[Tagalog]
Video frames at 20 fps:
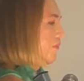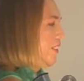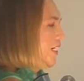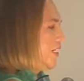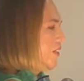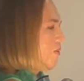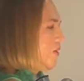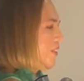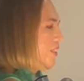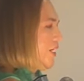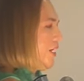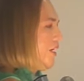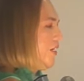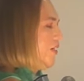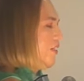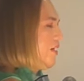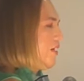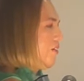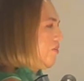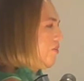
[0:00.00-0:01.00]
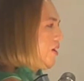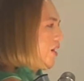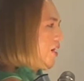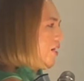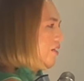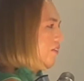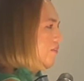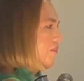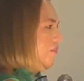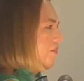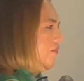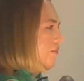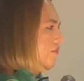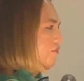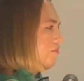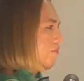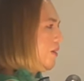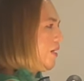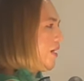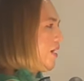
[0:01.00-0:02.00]
gagawa tayo ng round,
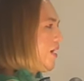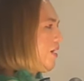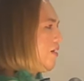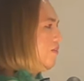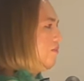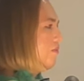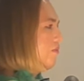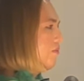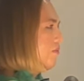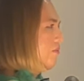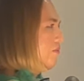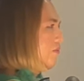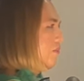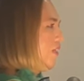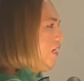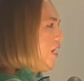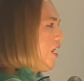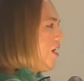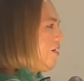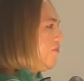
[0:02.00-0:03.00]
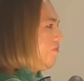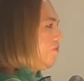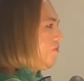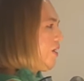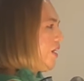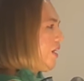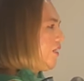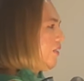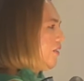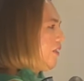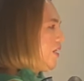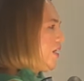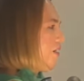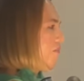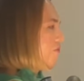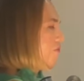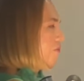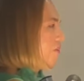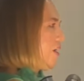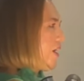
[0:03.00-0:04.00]
round, left, right,
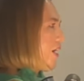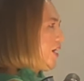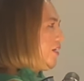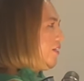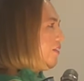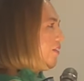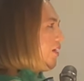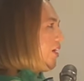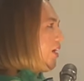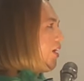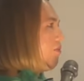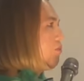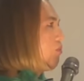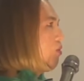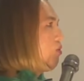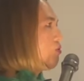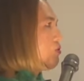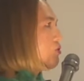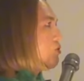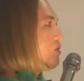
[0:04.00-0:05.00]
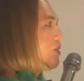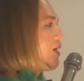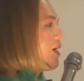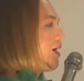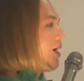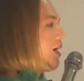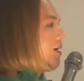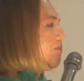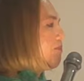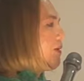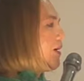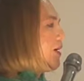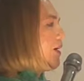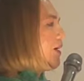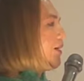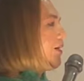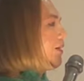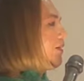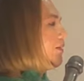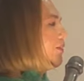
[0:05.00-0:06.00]
left, right. Ang motion niya ay
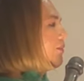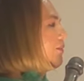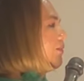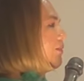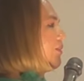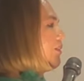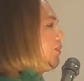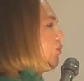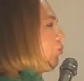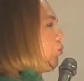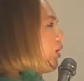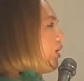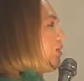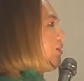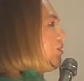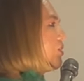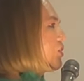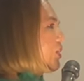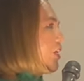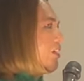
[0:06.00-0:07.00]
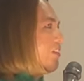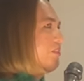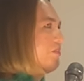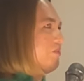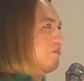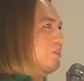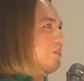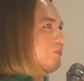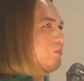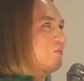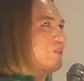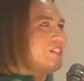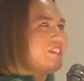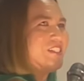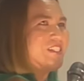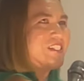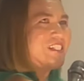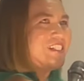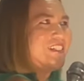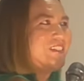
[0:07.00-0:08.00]
parang windshield,
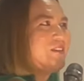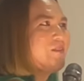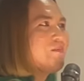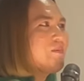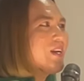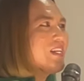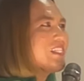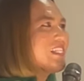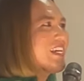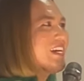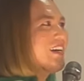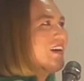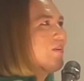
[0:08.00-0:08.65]
windshield. Yung para sa